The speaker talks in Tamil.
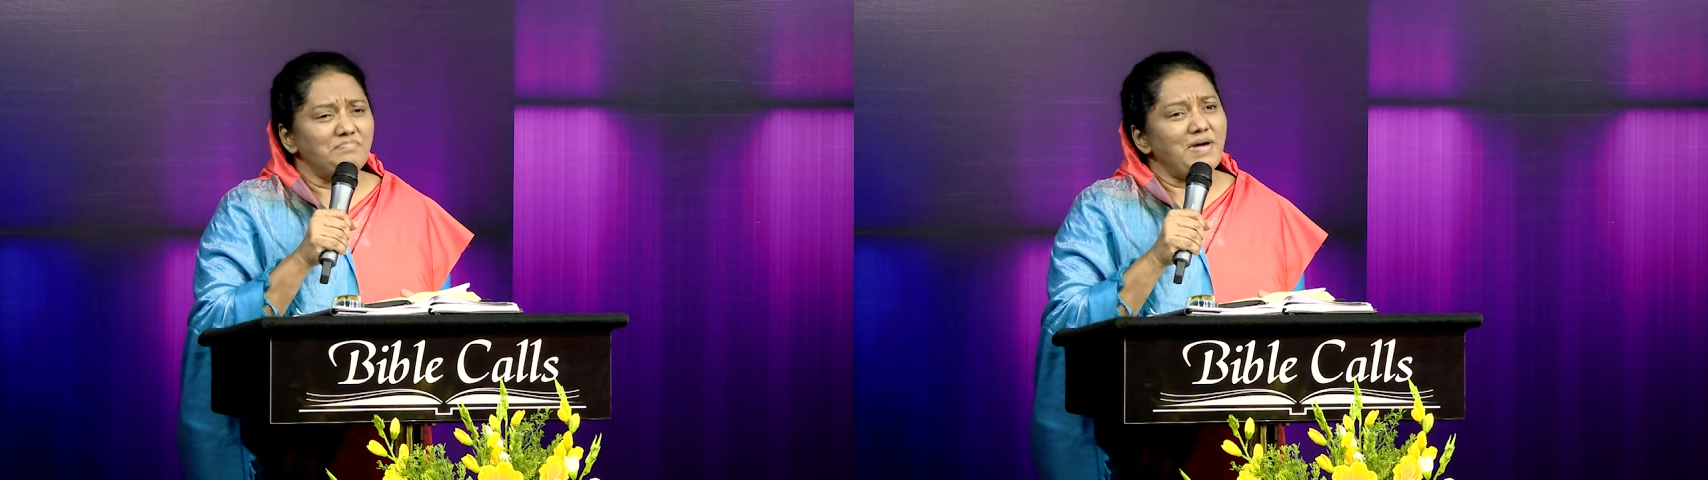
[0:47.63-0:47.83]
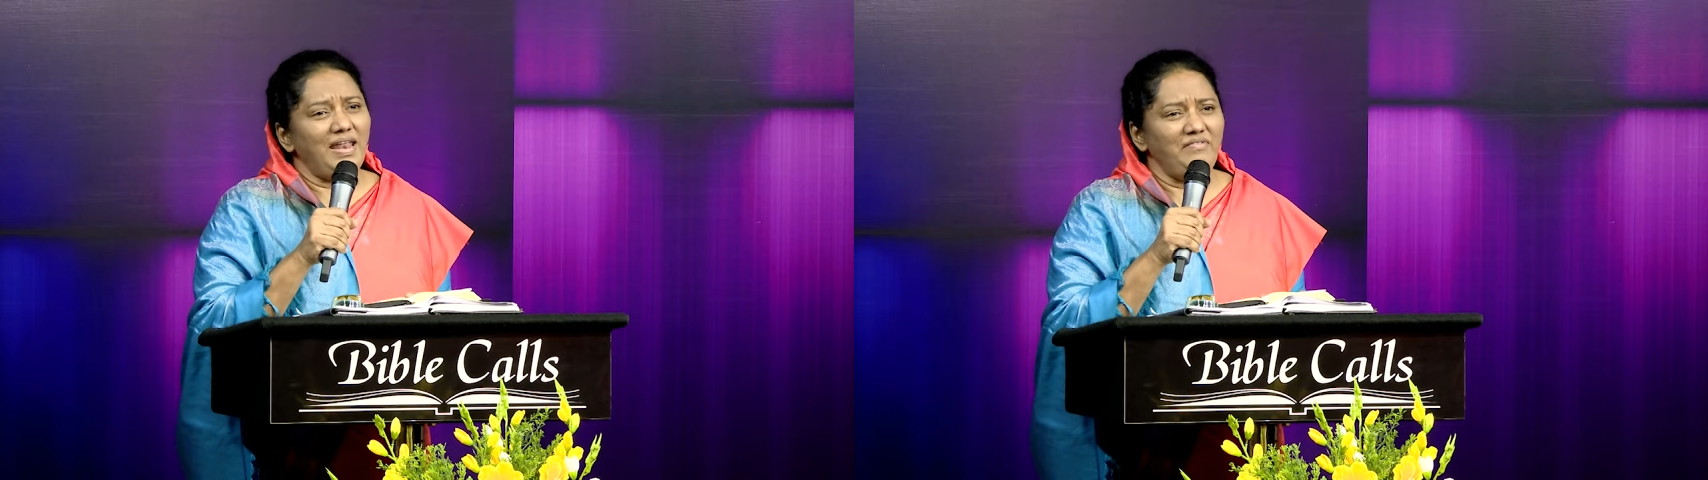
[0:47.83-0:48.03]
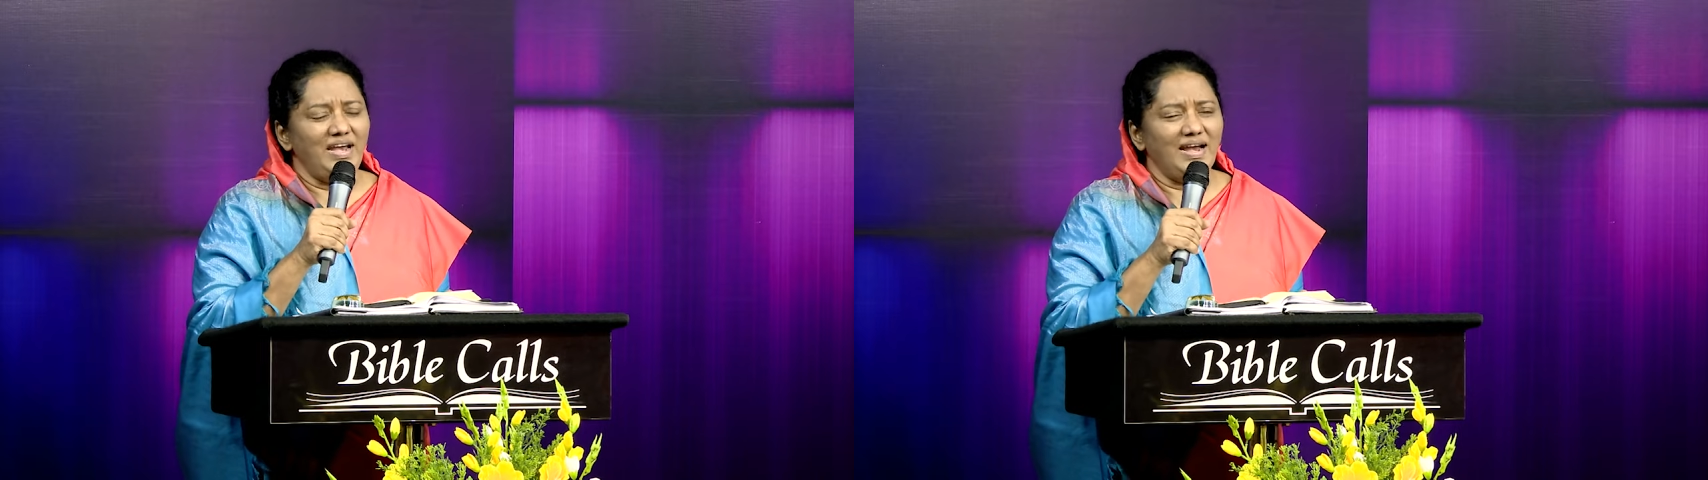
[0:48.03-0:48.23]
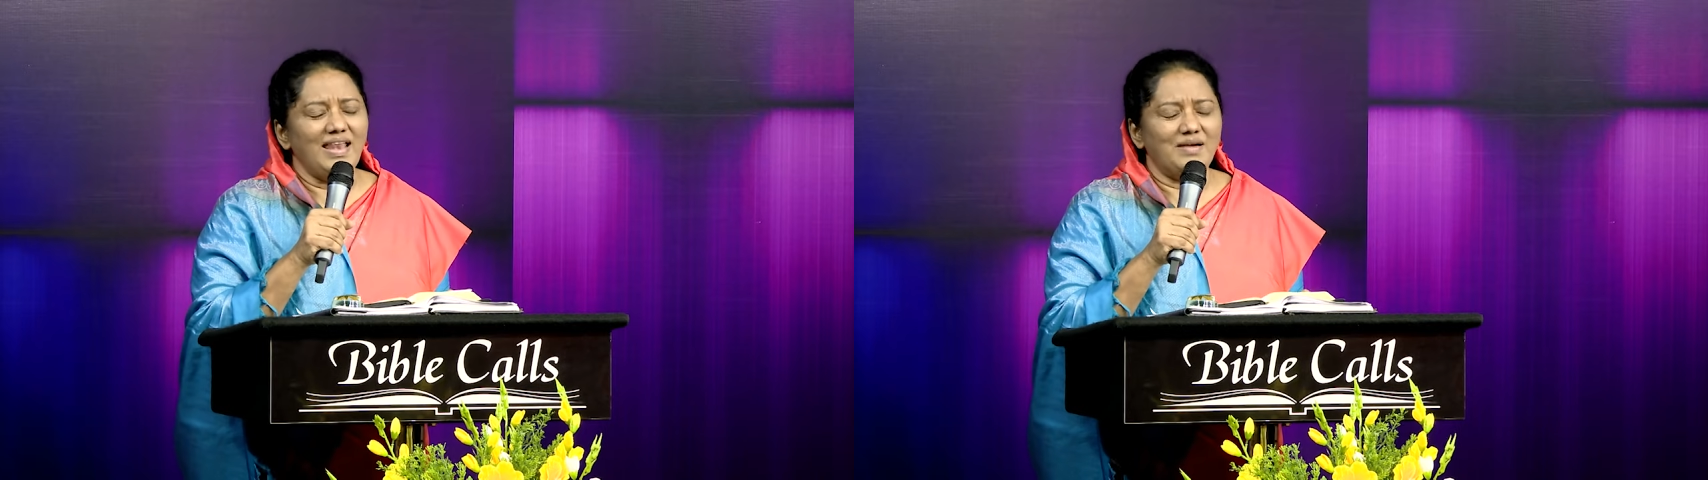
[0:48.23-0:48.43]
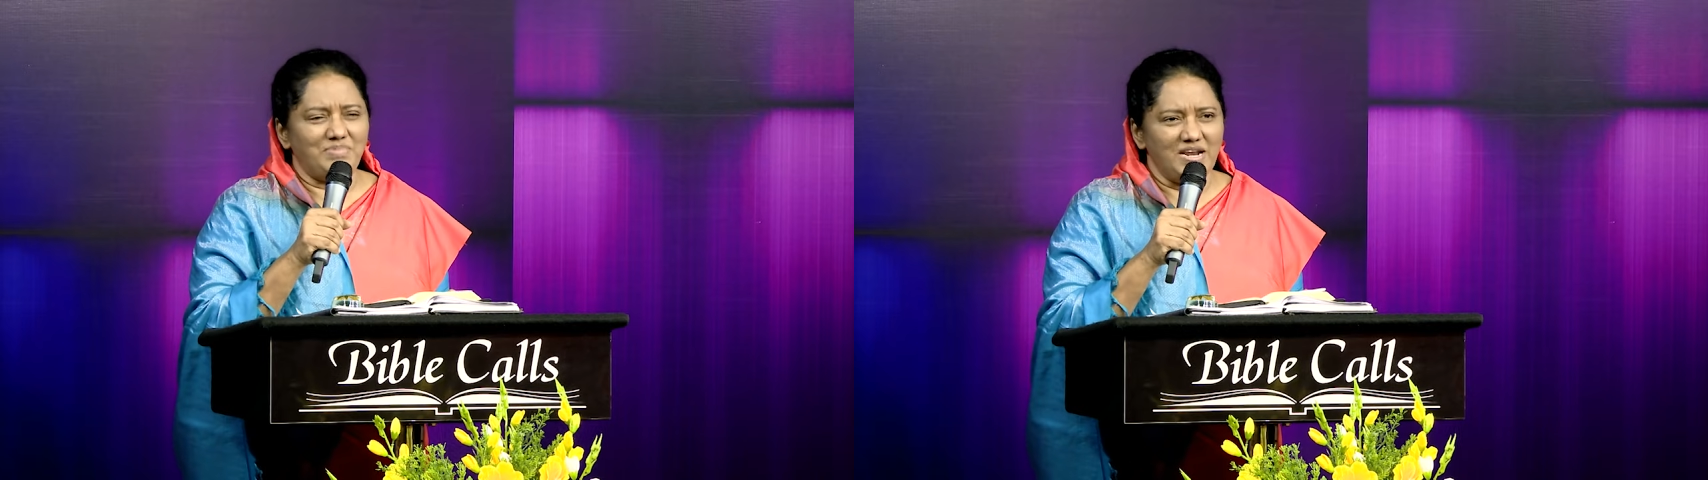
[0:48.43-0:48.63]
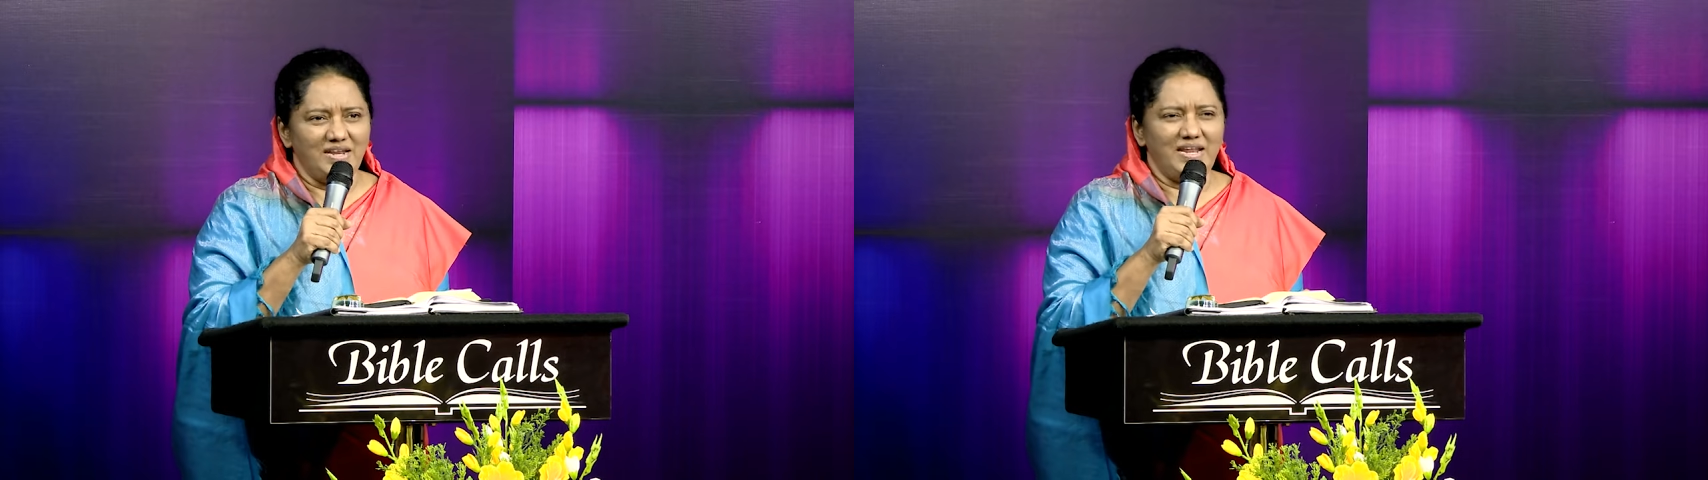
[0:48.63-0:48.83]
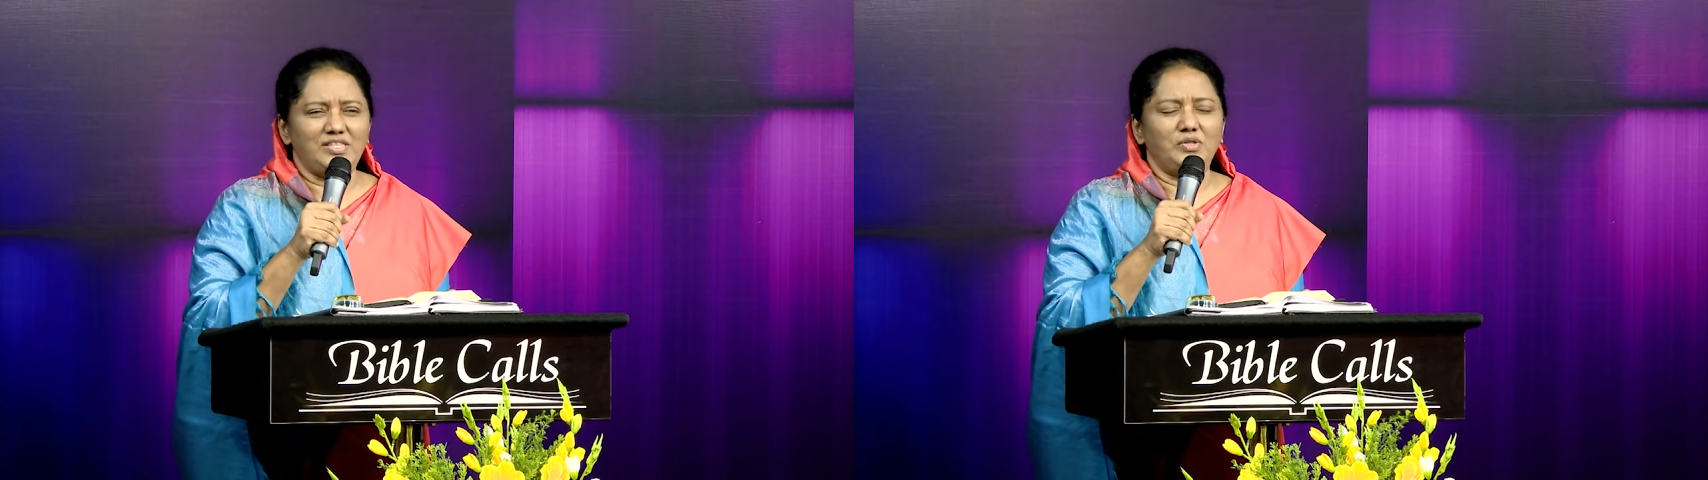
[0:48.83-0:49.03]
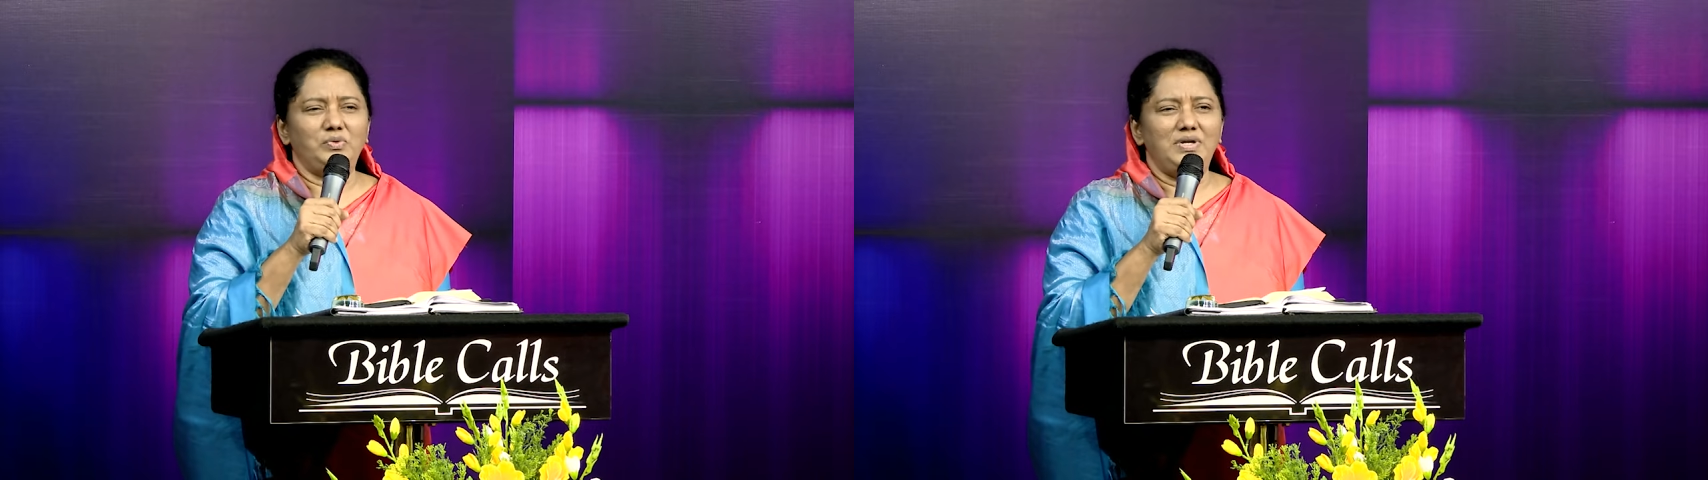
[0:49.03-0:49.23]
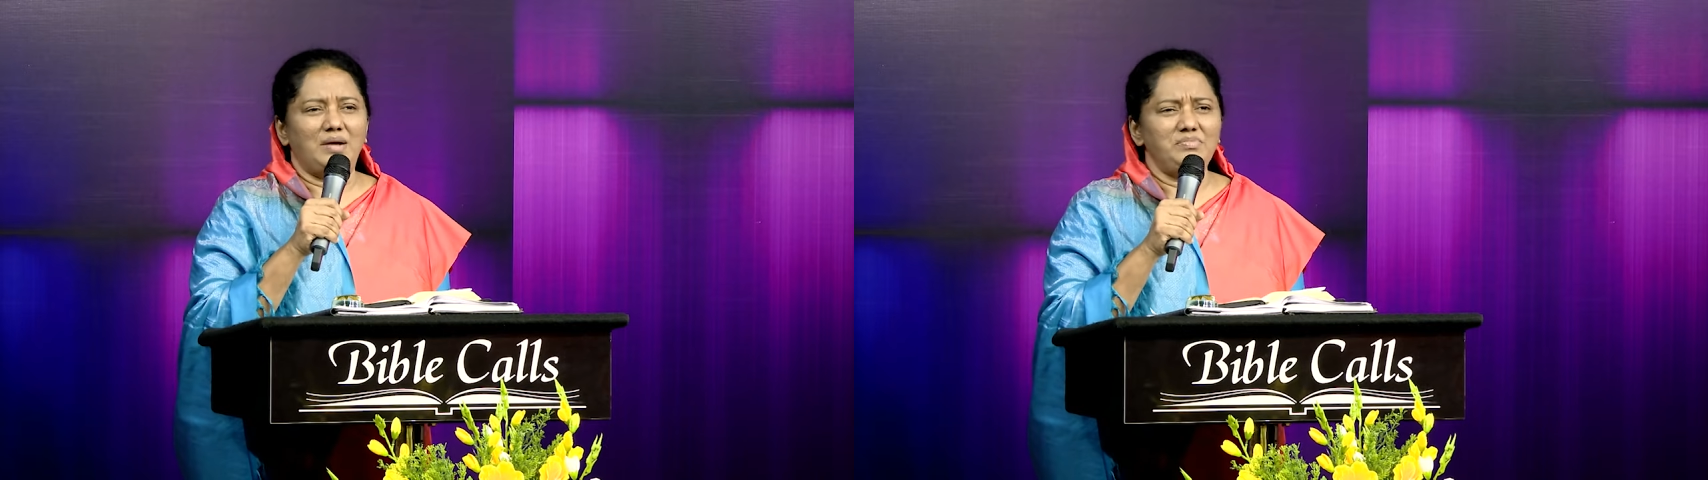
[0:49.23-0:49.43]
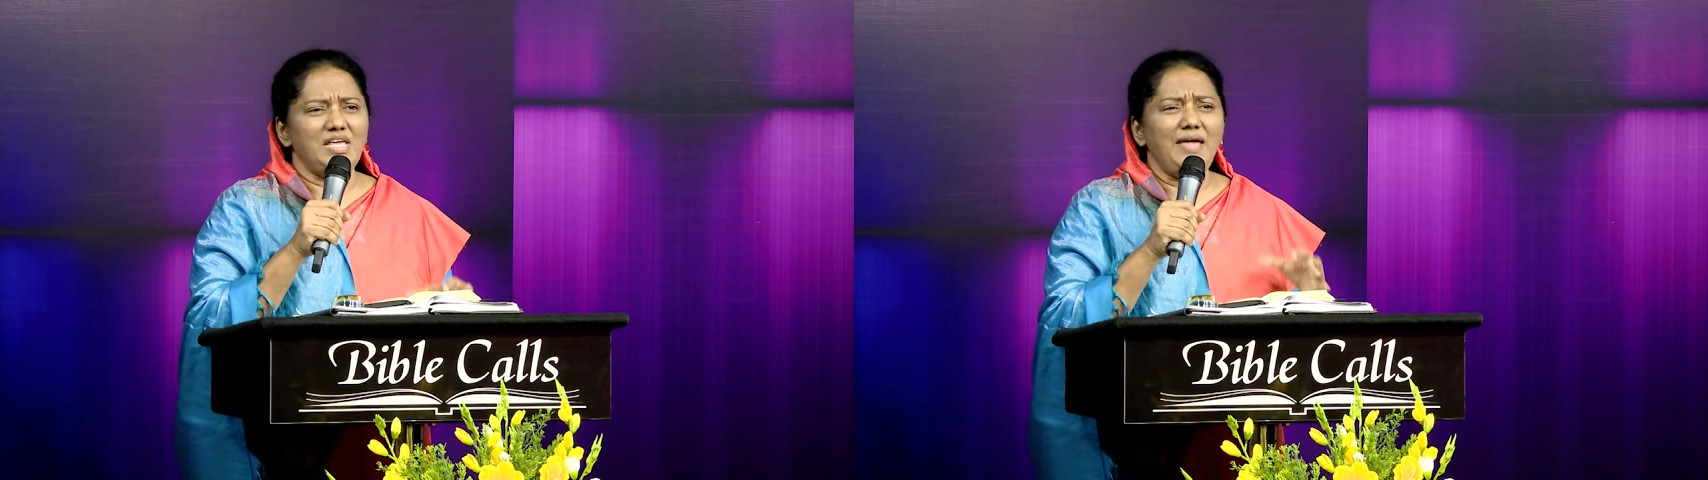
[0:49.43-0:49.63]
பல வேளைகளில் அப்படி நினைத்தது
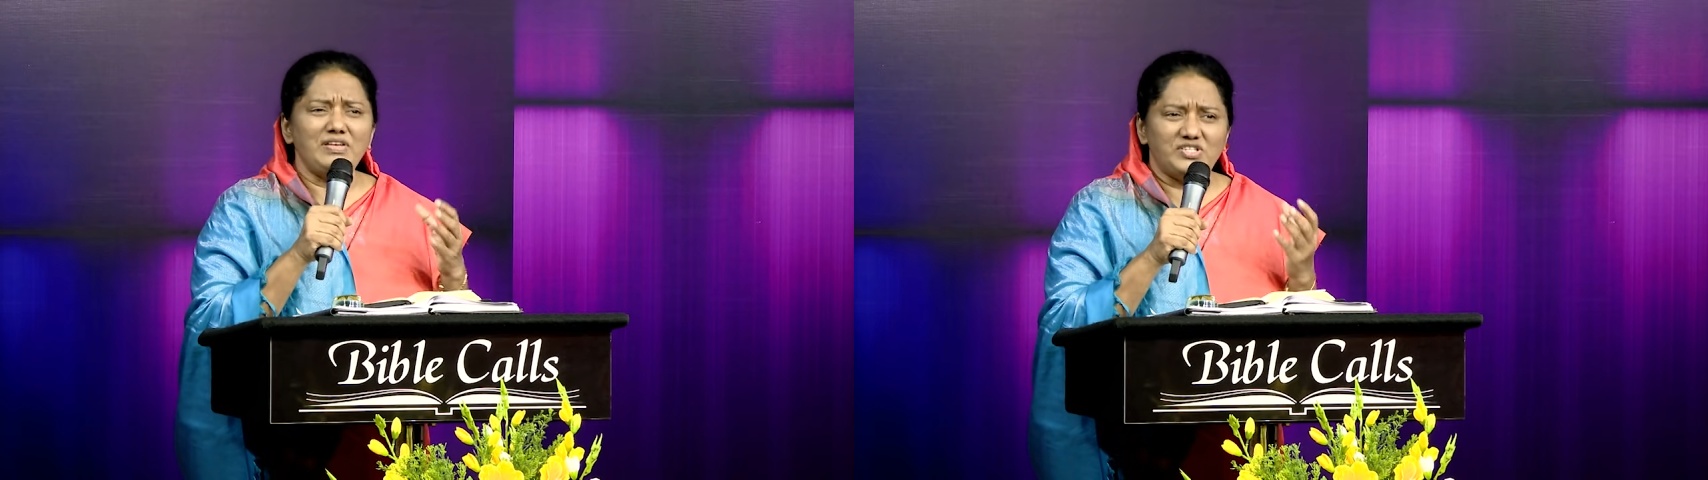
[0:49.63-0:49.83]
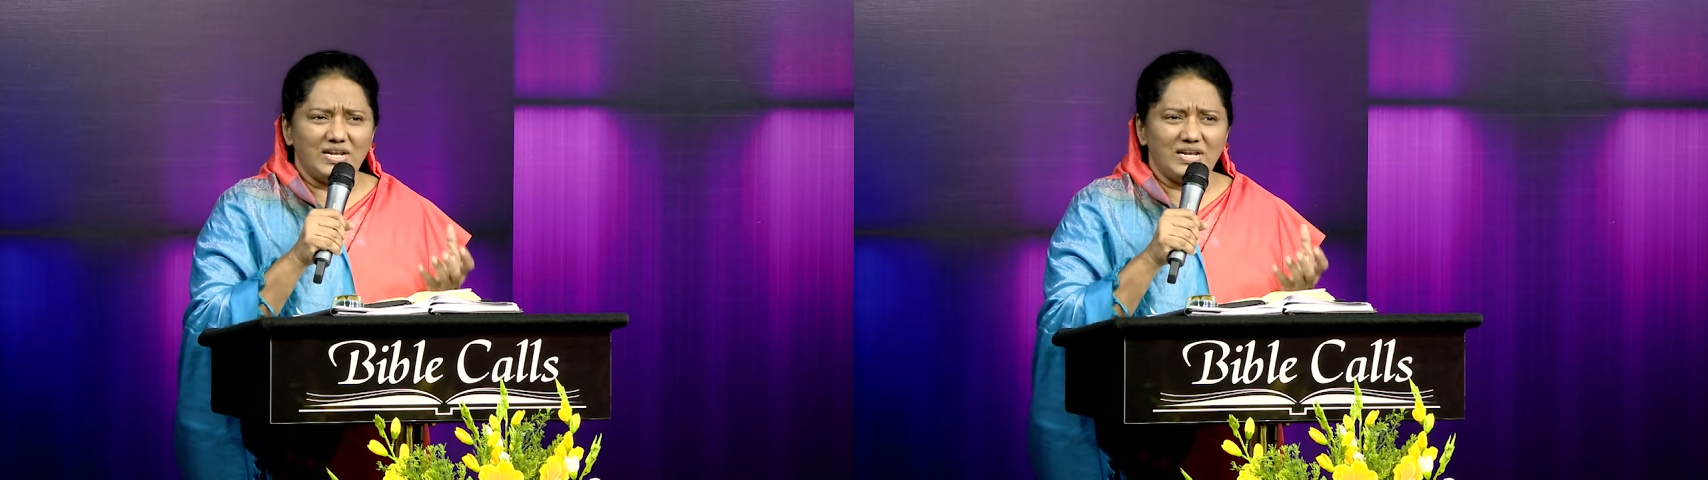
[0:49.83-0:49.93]
உண்டாம் தேவ